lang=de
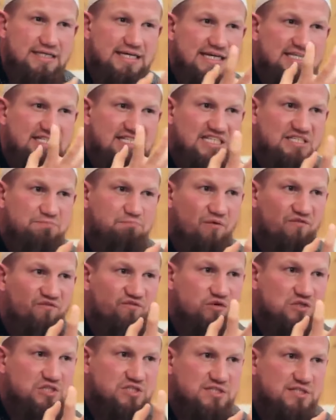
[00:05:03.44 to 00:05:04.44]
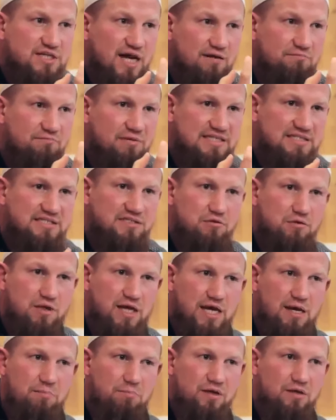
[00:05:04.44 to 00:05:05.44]
dieses Bewusstsein
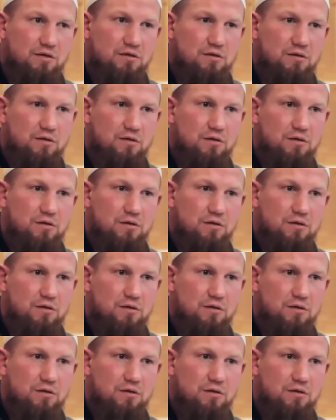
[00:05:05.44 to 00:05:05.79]
mitzugeben.